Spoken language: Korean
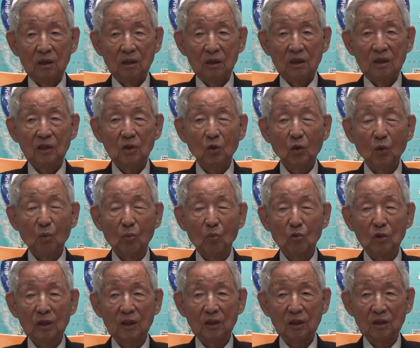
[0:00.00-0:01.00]

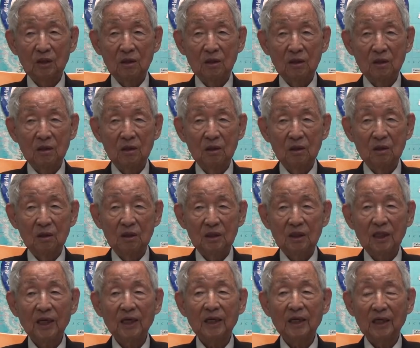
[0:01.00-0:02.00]
기도문 음,
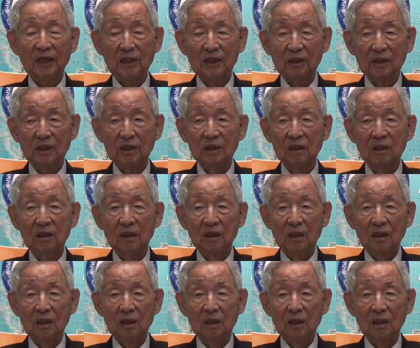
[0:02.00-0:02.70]
책에 있는